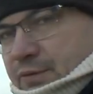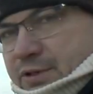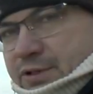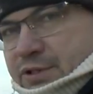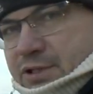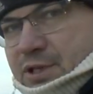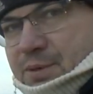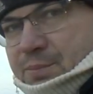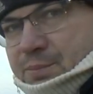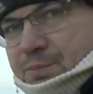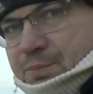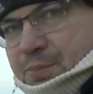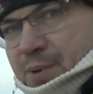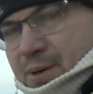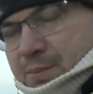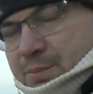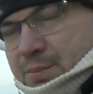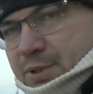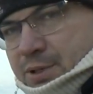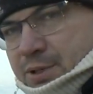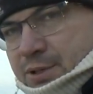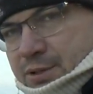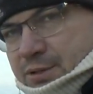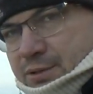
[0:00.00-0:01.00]
воде
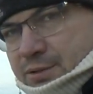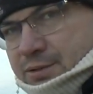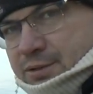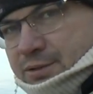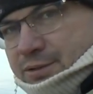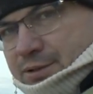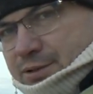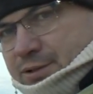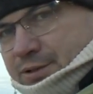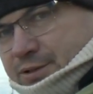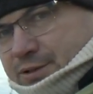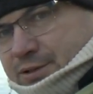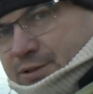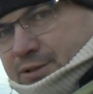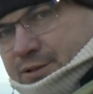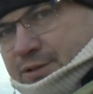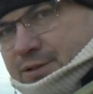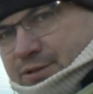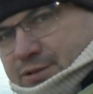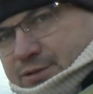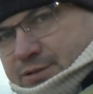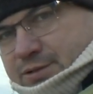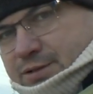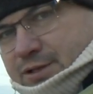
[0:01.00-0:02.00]
побыл,
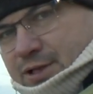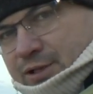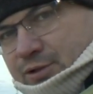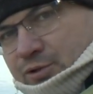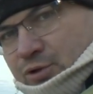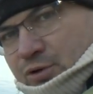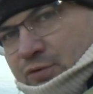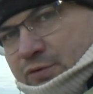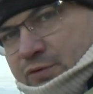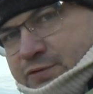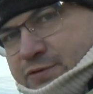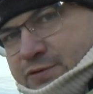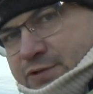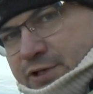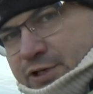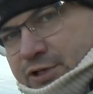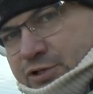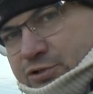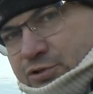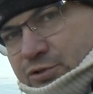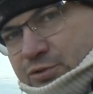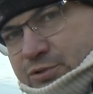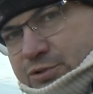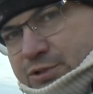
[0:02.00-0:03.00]
до новых
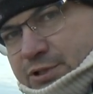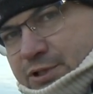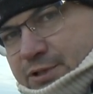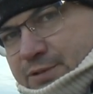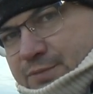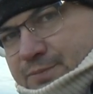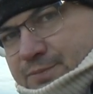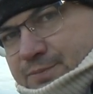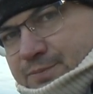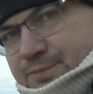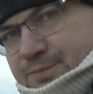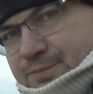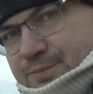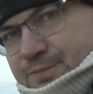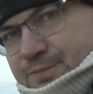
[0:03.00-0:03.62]
встреч, друзья!